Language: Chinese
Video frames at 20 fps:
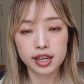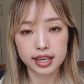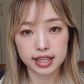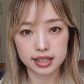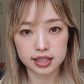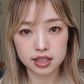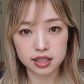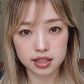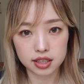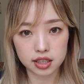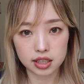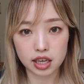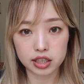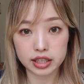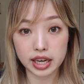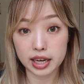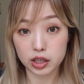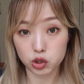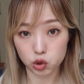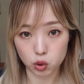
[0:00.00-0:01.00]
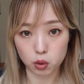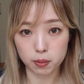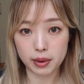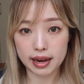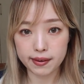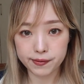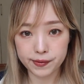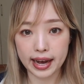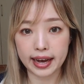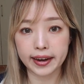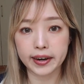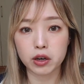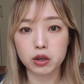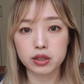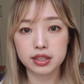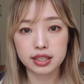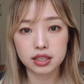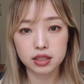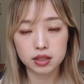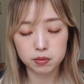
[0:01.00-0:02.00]
一次是要打九百发，然后
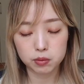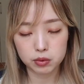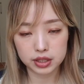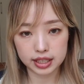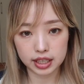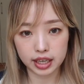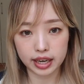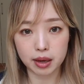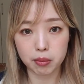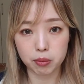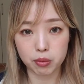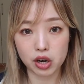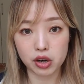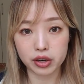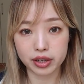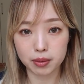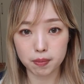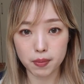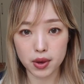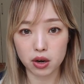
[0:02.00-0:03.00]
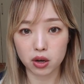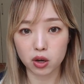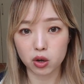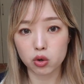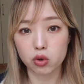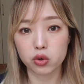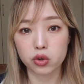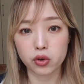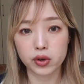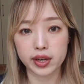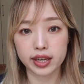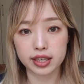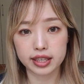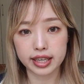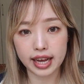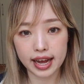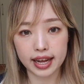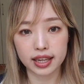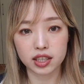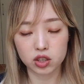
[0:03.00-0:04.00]
尽量不要跟别人共用一个
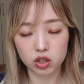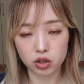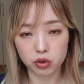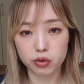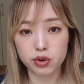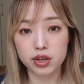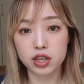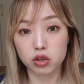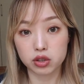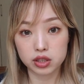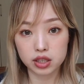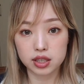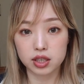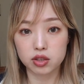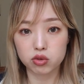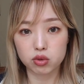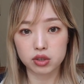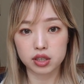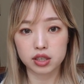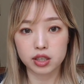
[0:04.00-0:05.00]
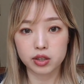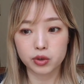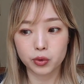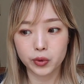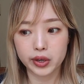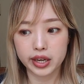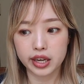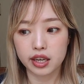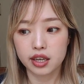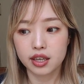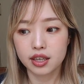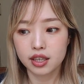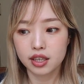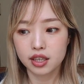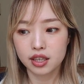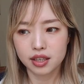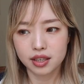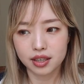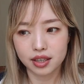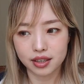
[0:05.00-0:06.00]
探头，因为有些诊所可能会，
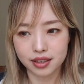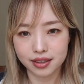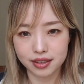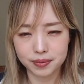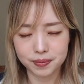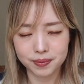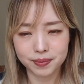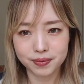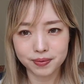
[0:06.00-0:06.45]
嗯。